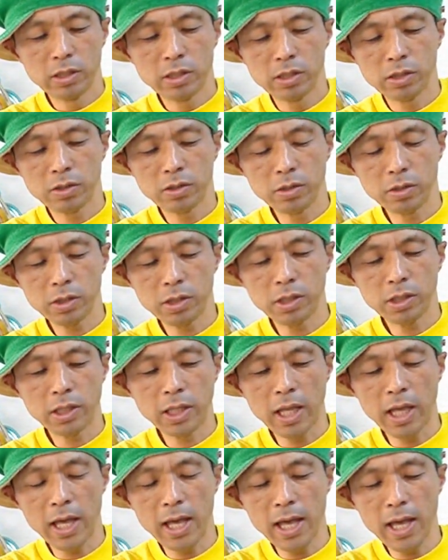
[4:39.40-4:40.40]
作っ
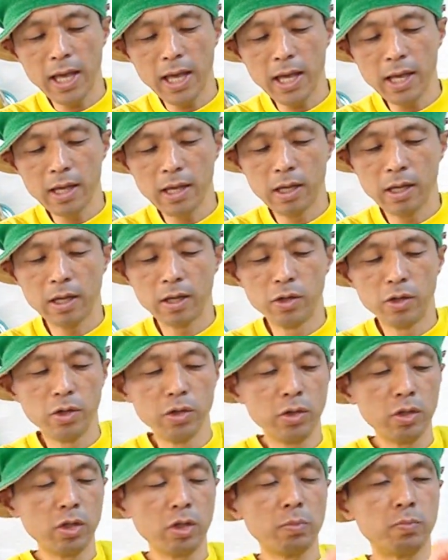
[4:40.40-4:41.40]
て
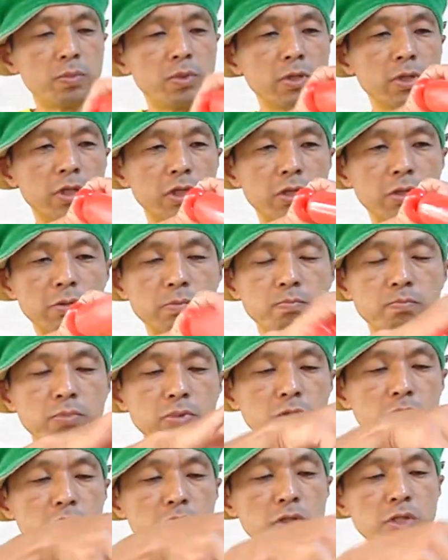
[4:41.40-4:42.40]
ルー
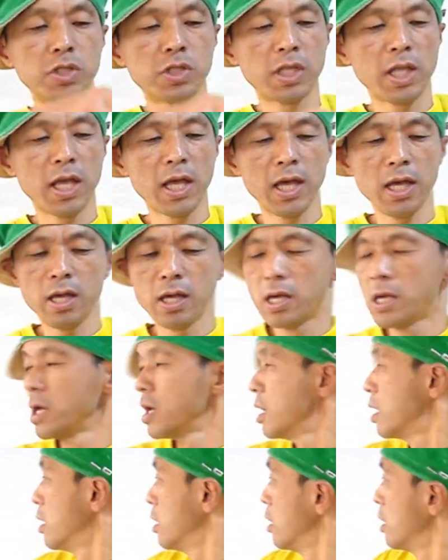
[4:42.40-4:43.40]
ププッシュして
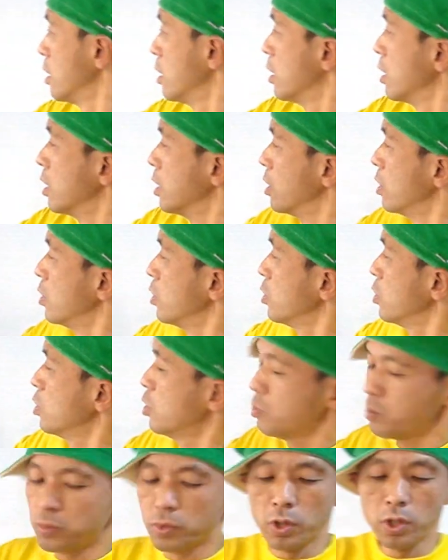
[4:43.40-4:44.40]

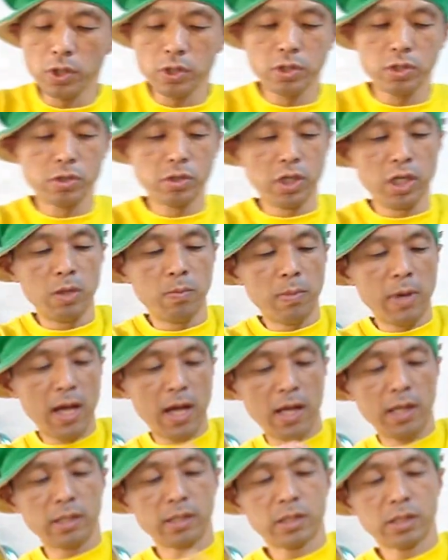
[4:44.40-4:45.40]
ループを作りま
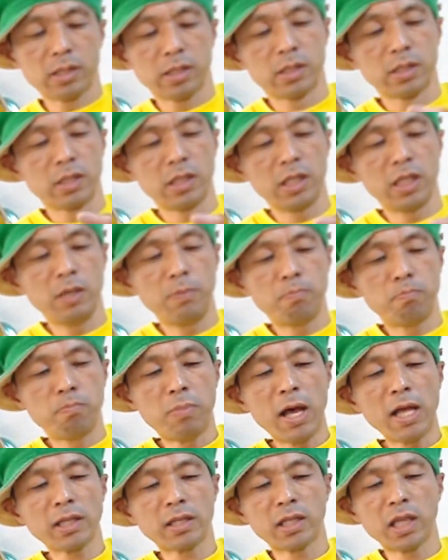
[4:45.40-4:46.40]
す引っ
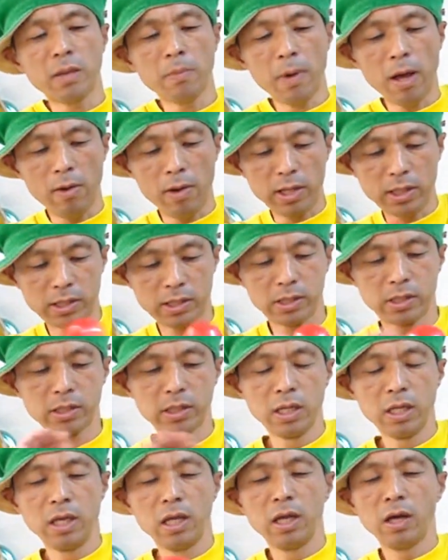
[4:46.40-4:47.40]
張って回
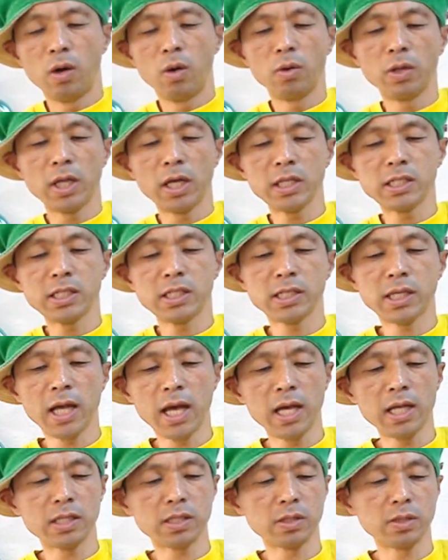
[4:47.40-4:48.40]
す同じ
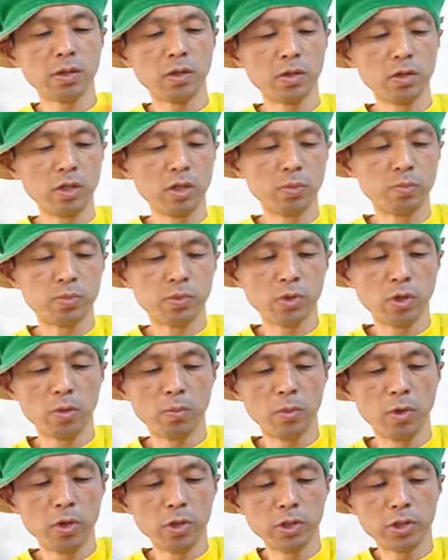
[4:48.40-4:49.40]
サイズのループをもう
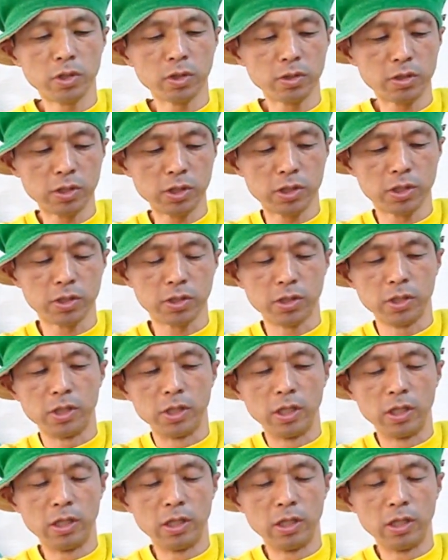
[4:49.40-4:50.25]
一つ作る